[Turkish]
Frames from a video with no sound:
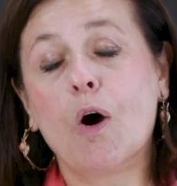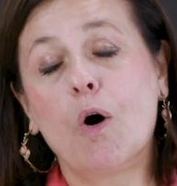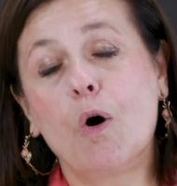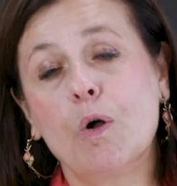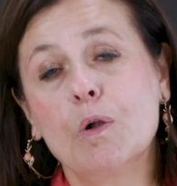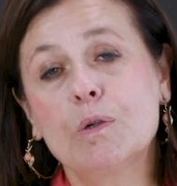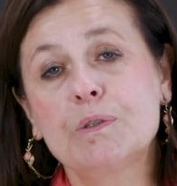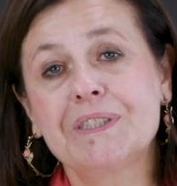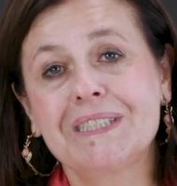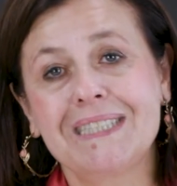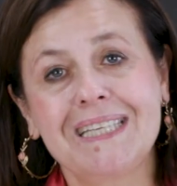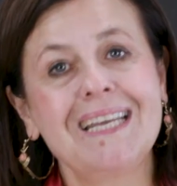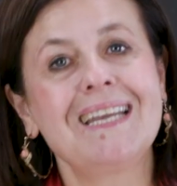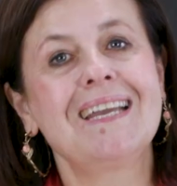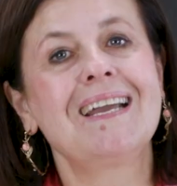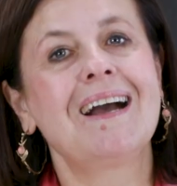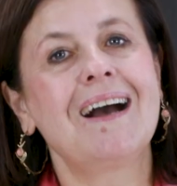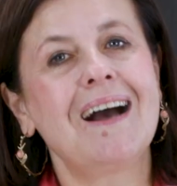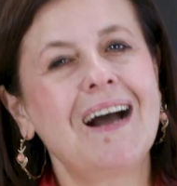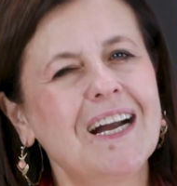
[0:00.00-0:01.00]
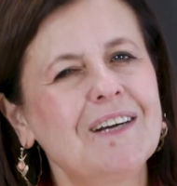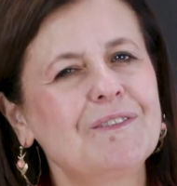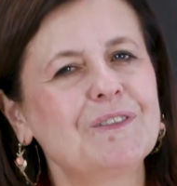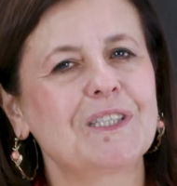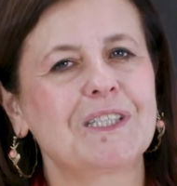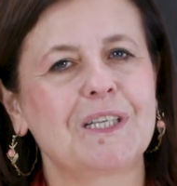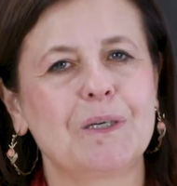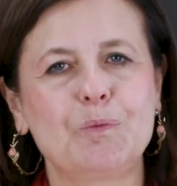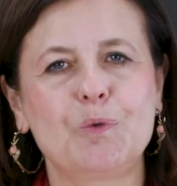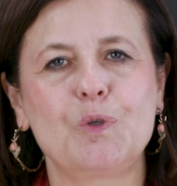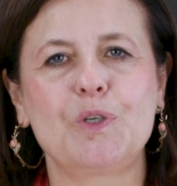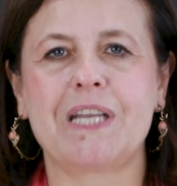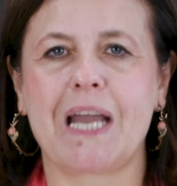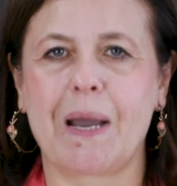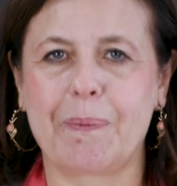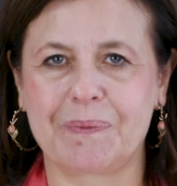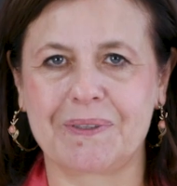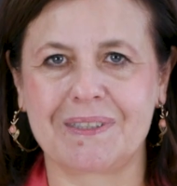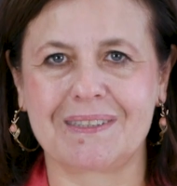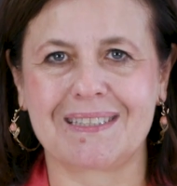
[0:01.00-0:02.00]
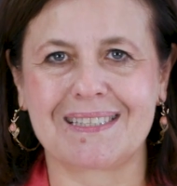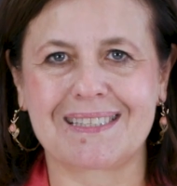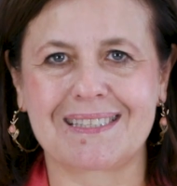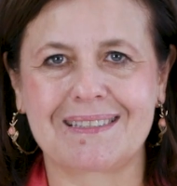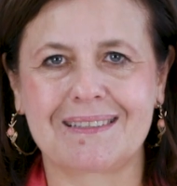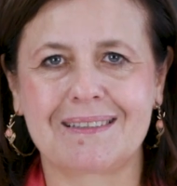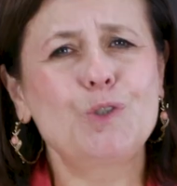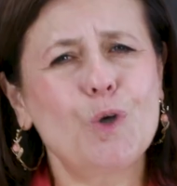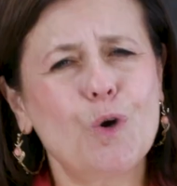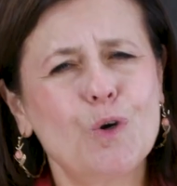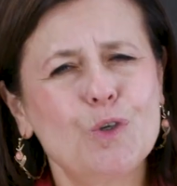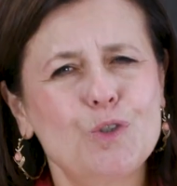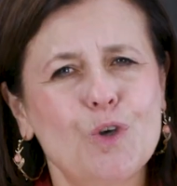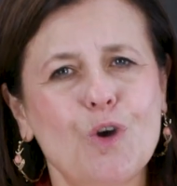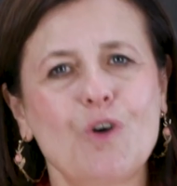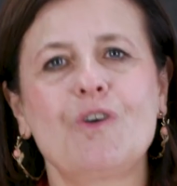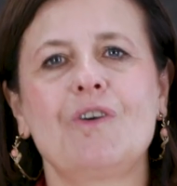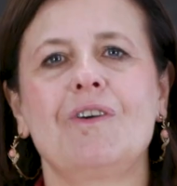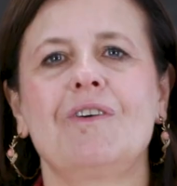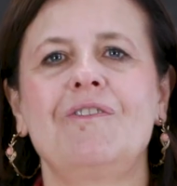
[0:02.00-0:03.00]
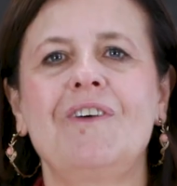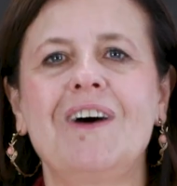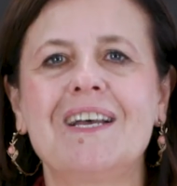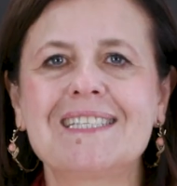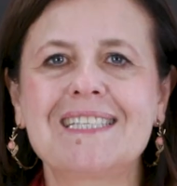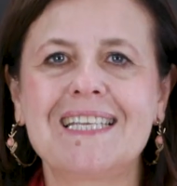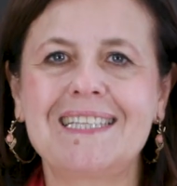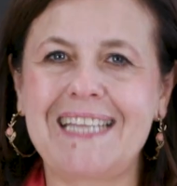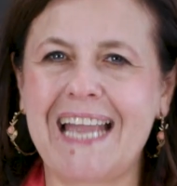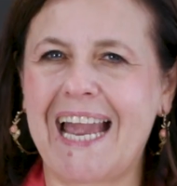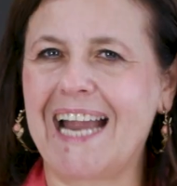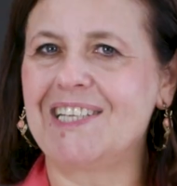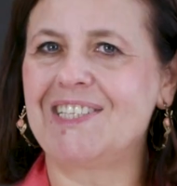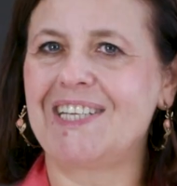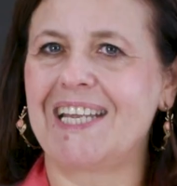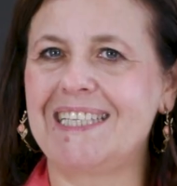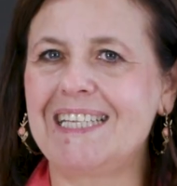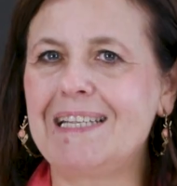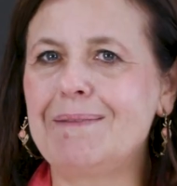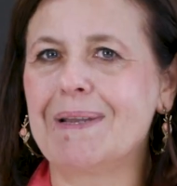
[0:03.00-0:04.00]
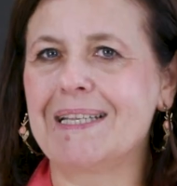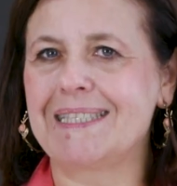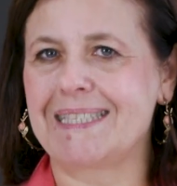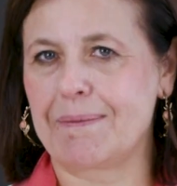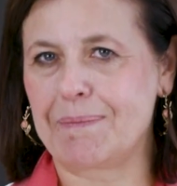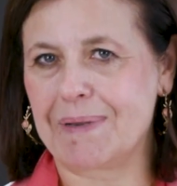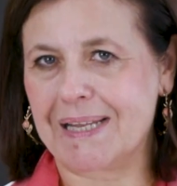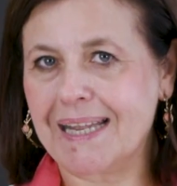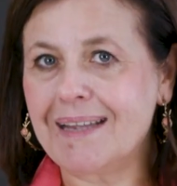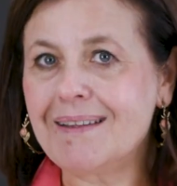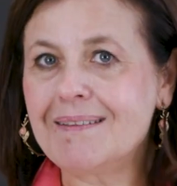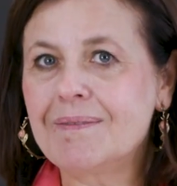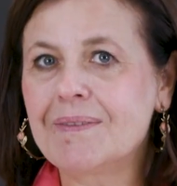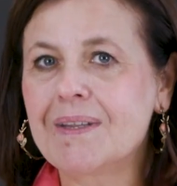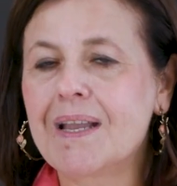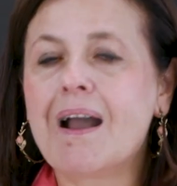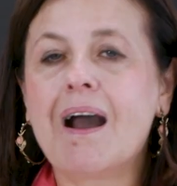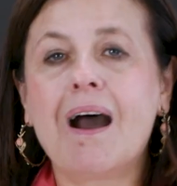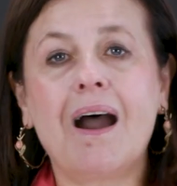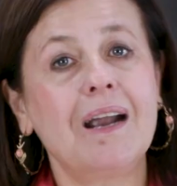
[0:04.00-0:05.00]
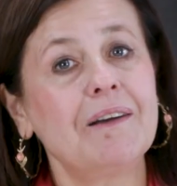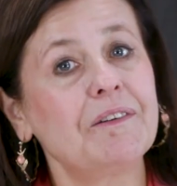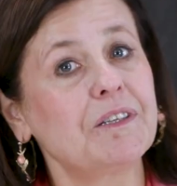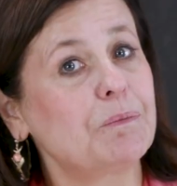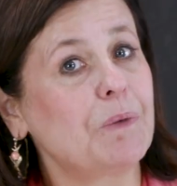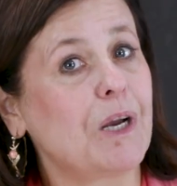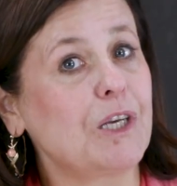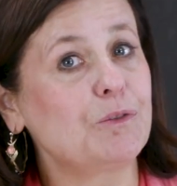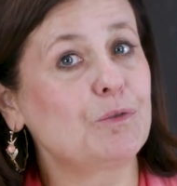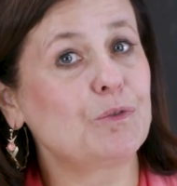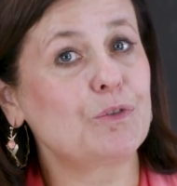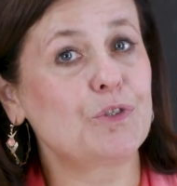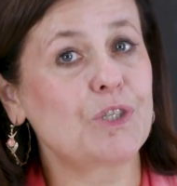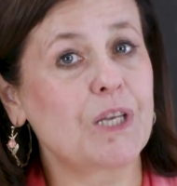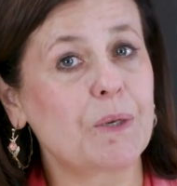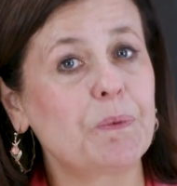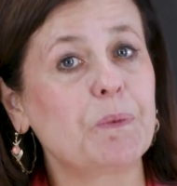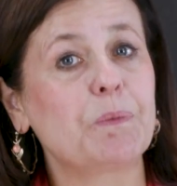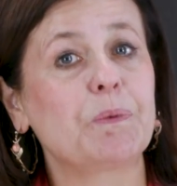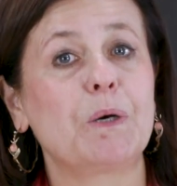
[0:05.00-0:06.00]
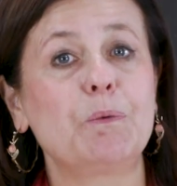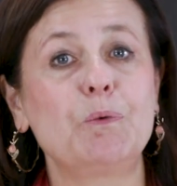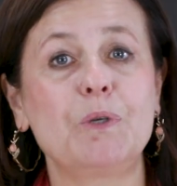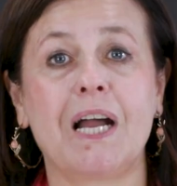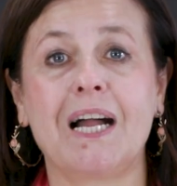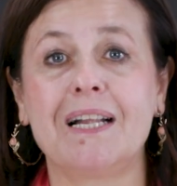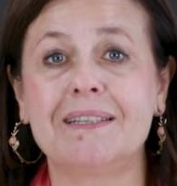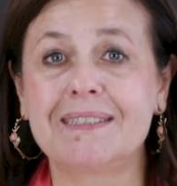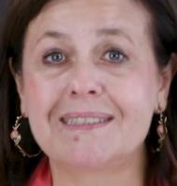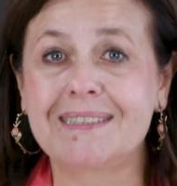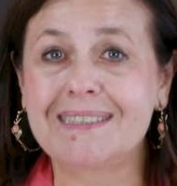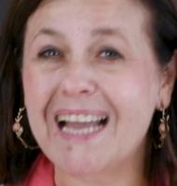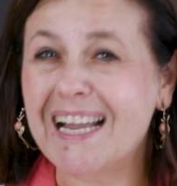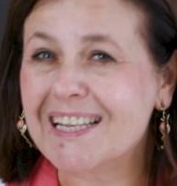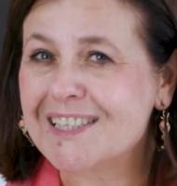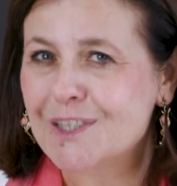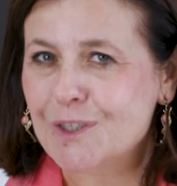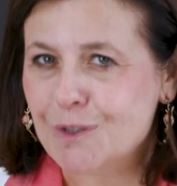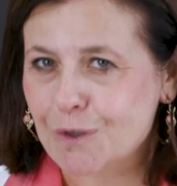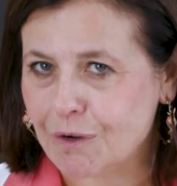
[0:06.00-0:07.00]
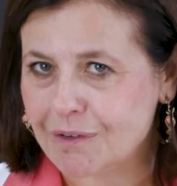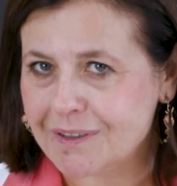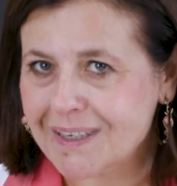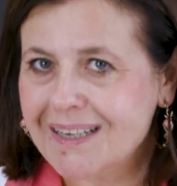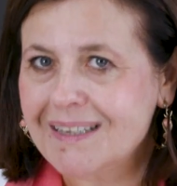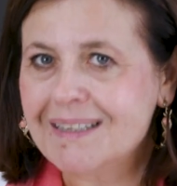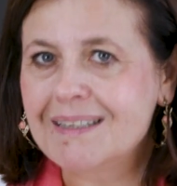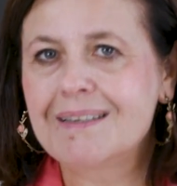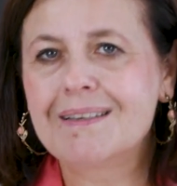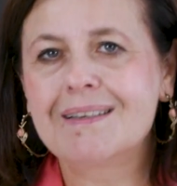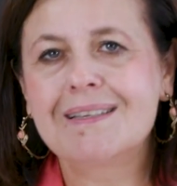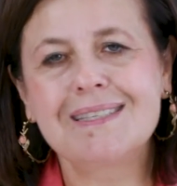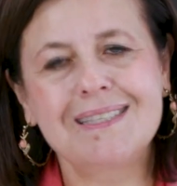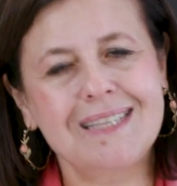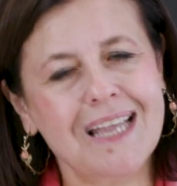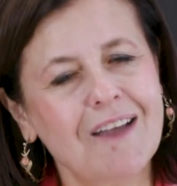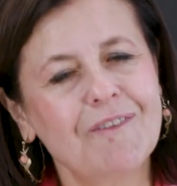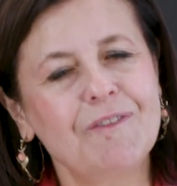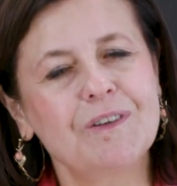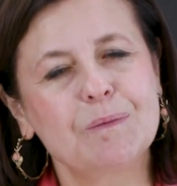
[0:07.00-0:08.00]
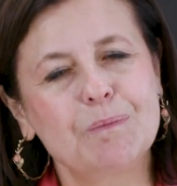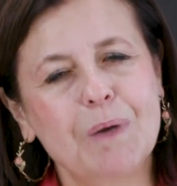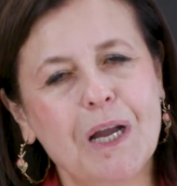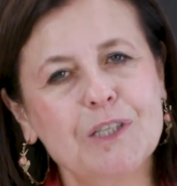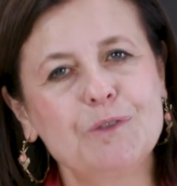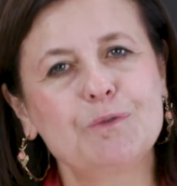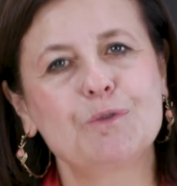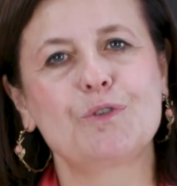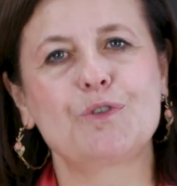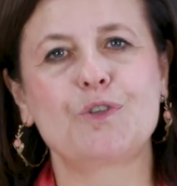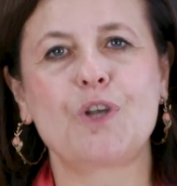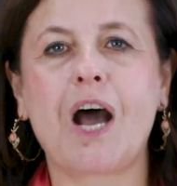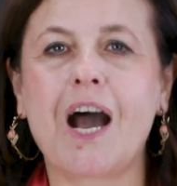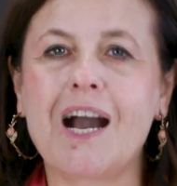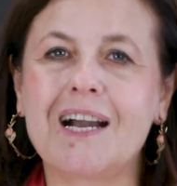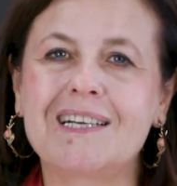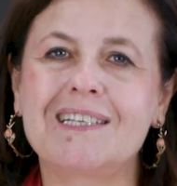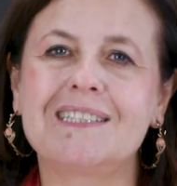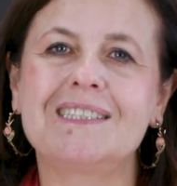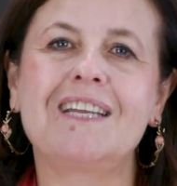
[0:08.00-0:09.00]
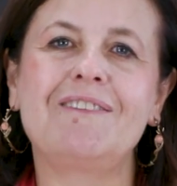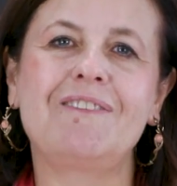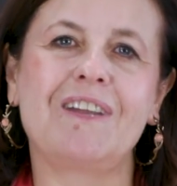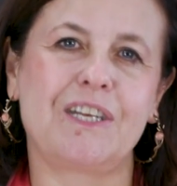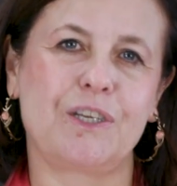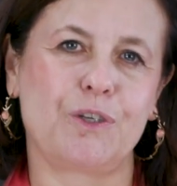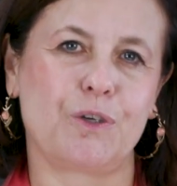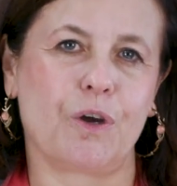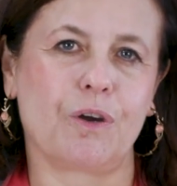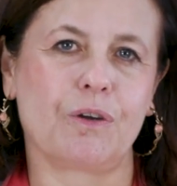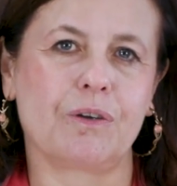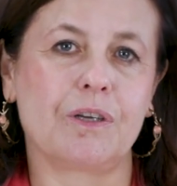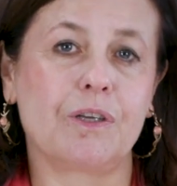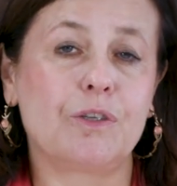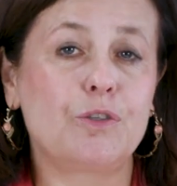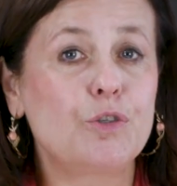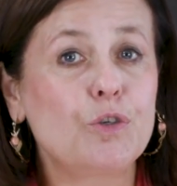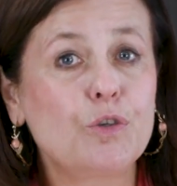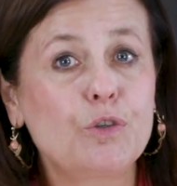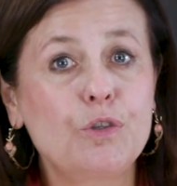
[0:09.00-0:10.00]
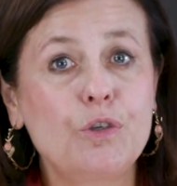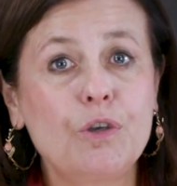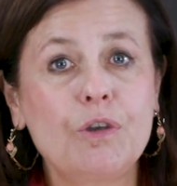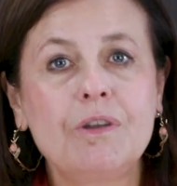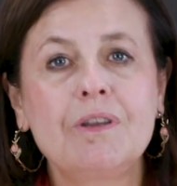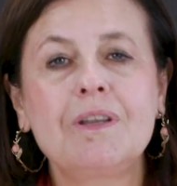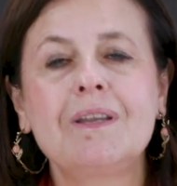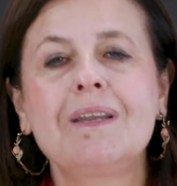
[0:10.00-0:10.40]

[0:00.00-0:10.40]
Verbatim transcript: Oldu ki Harvard kabulü yaptınız. Çok çok fazla tercih edilmese bile Harvard başvurusu yapıp kabul aldıktan sonra Stanford başvurusu hakkı da veriyor. Çünkü